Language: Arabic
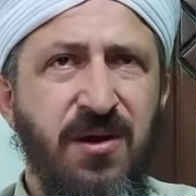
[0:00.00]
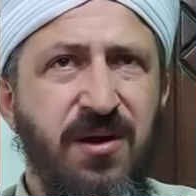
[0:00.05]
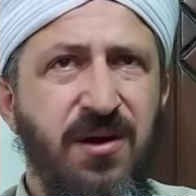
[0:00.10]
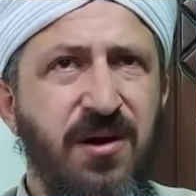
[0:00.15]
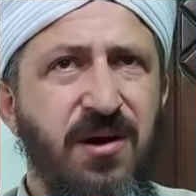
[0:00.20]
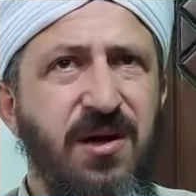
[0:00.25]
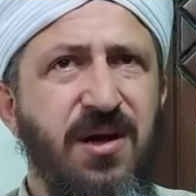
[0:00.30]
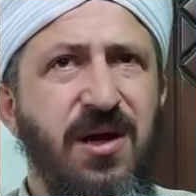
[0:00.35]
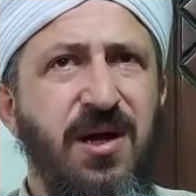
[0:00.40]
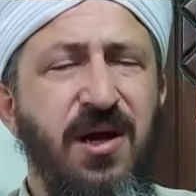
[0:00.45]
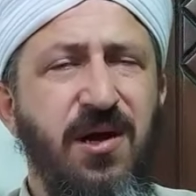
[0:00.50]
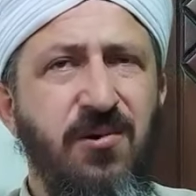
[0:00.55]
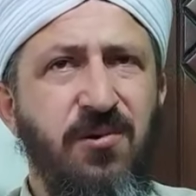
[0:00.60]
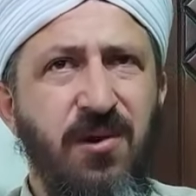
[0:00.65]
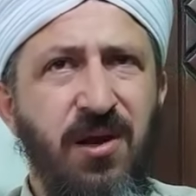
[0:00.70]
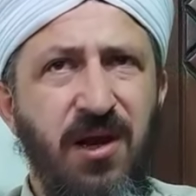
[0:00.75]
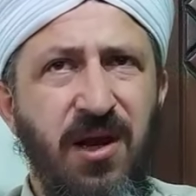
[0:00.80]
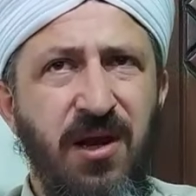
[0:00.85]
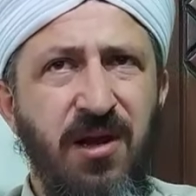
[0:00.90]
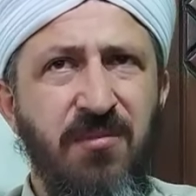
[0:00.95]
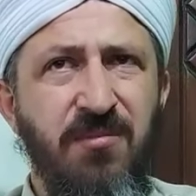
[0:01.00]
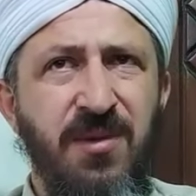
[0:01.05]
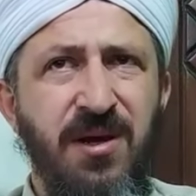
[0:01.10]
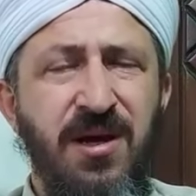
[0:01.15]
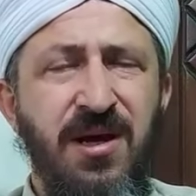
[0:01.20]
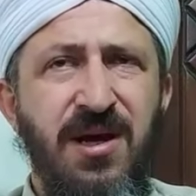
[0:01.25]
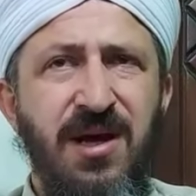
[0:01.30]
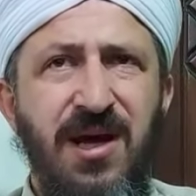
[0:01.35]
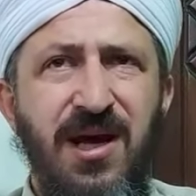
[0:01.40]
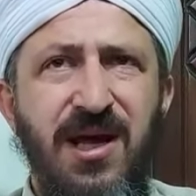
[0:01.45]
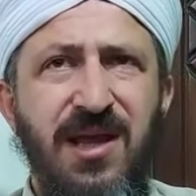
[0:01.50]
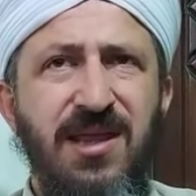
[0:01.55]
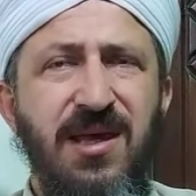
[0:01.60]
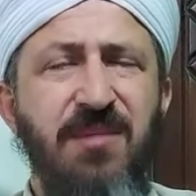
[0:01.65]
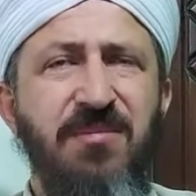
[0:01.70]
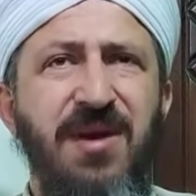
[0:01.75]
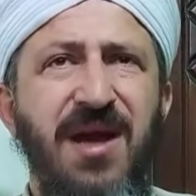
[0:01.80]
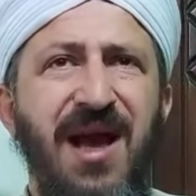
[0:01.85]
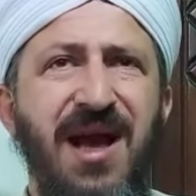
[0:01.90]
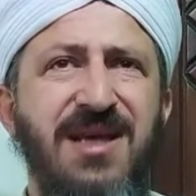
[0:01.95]
قال أهل العلم
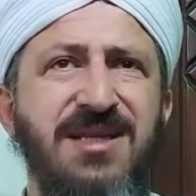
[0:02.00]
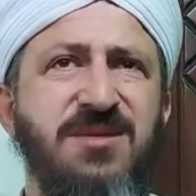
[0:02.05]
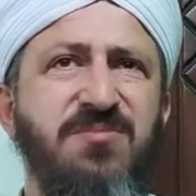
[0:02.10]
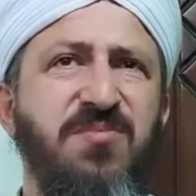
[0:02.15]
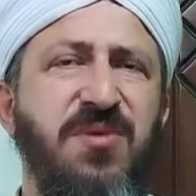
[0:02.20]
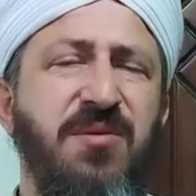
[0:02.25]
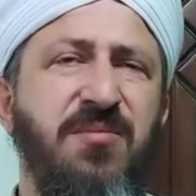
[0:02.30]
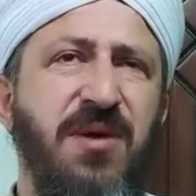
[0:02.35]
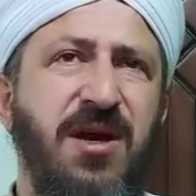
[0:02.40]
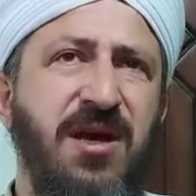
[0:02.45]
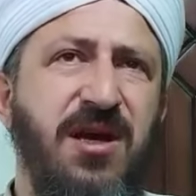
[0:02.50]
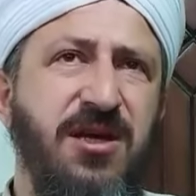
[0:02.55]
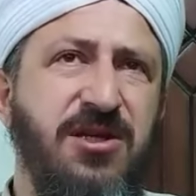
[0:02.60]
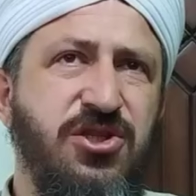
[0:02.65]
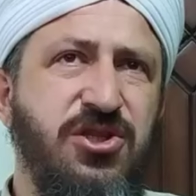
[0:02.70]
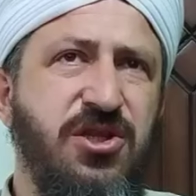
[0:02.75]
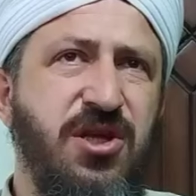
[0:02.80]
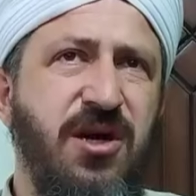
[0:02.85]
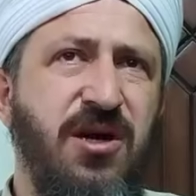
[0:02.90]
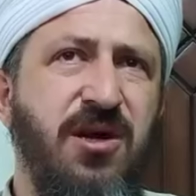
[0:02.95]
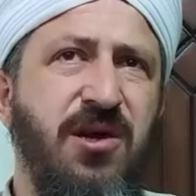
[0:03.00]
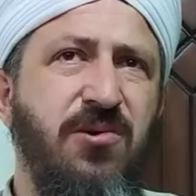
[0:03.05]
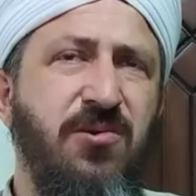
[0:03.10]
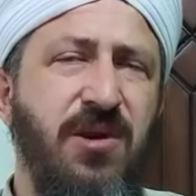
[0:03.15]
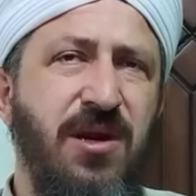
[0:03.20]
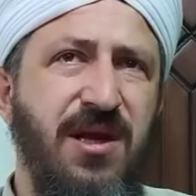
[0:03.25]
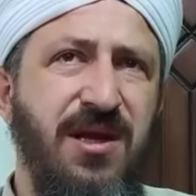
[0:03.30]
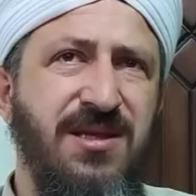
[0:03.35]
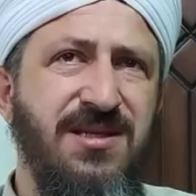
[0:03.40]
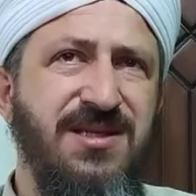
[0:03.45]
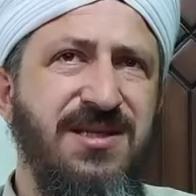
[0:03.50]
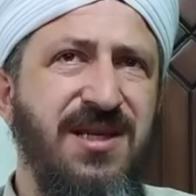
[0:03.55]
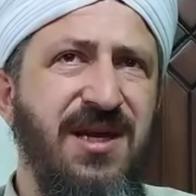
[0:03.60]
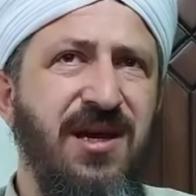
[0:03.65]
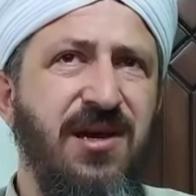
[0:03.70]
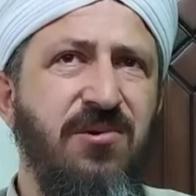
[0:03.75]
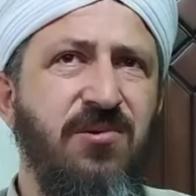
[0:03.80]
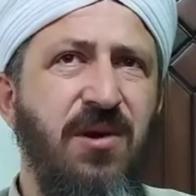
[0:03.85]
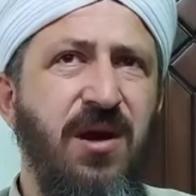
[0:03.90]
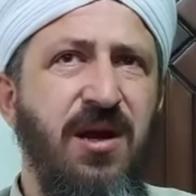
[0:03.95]
هذا بحسب ما يشتغل
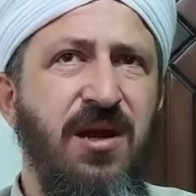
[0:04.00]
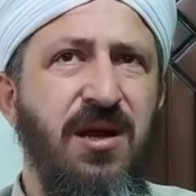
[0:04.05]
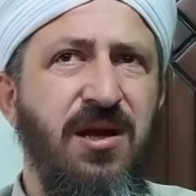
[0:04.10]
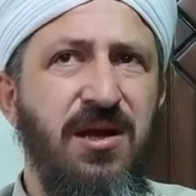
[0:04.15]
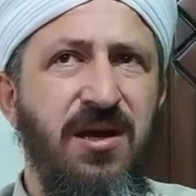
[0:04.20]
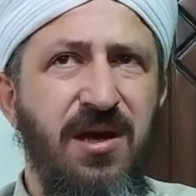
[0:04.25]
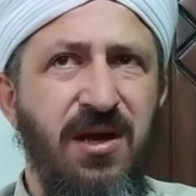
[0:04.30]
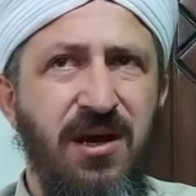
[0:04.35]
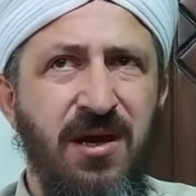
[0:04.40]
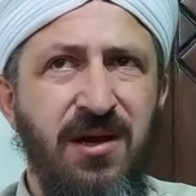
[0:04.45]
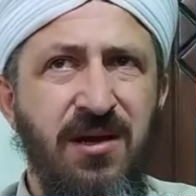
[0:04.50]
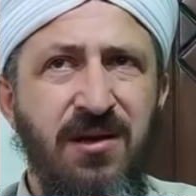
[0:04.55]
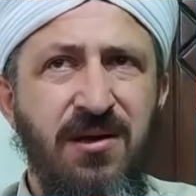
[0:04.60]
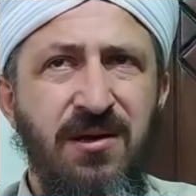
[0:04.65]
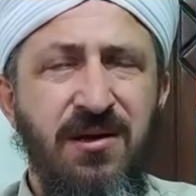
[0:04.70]
الإنسان عليها